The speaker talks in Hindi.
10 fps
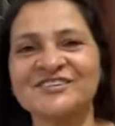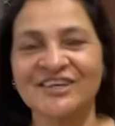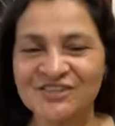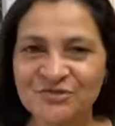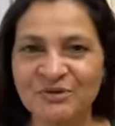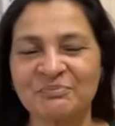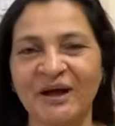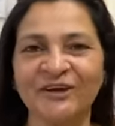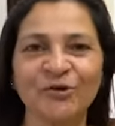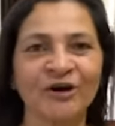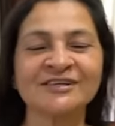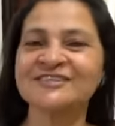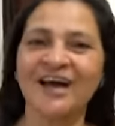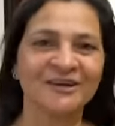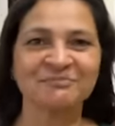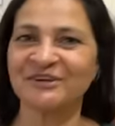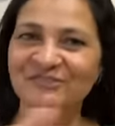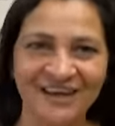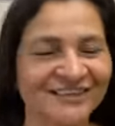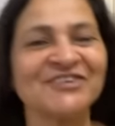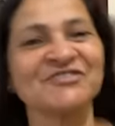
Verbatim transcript: सच में बाय गॉड सारे परिवार ने